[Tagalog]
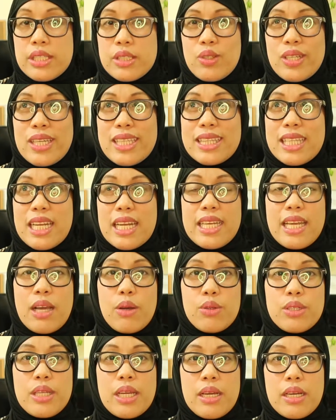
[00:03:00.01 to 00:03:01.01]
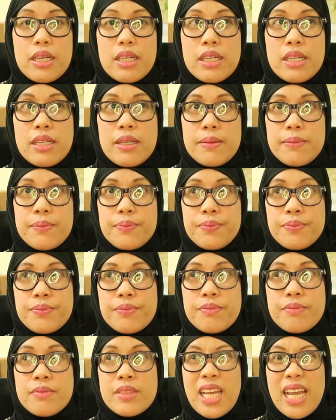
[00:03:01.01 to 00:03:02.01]
So nag-try ako ng
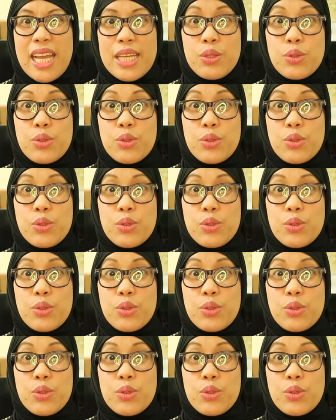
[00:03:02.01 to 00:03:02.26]
I